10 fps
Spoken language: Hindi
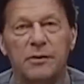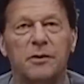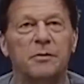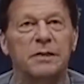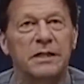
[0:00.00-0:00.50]

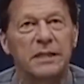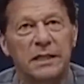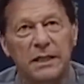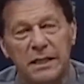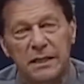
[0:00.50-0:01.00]
तौर पर
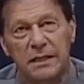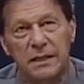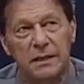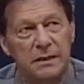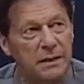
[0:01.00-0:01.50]
सीखी है इन
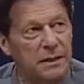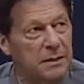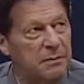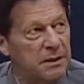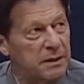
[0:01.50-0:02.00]

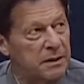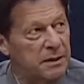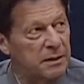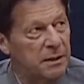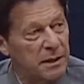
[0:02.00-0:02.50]
तकरीबन
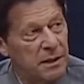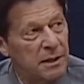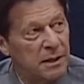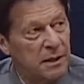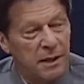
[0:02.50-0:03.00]

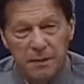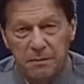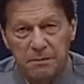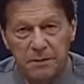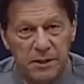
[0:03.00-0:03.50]

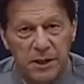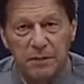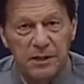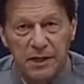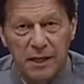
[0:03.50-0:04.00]
अब
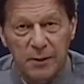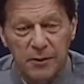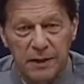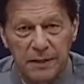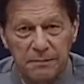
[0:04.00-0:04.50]
26 साल हो
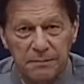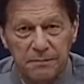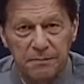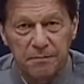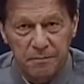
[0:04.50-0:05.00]
गए
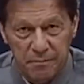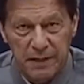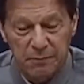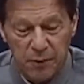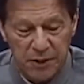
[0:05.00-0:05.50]

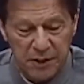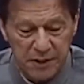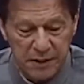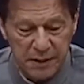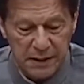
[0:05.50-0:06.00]
मेरी
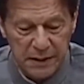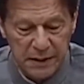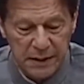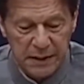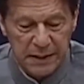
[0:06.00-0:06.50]
पॉलिटिक्स के
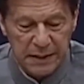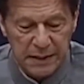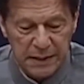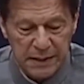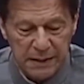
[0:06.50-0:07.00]

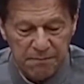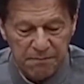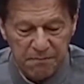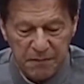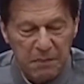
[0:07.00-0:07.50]

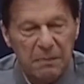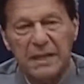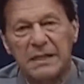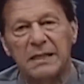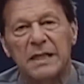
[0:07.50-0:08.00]
कि
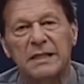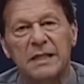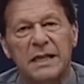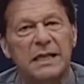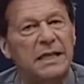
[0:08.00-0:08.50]
पाकिस्तान
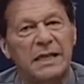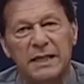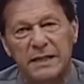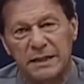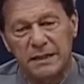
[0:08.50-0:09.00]
तरक्की नहीं
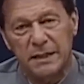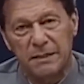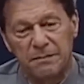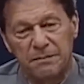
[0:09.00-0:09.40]
कर सकता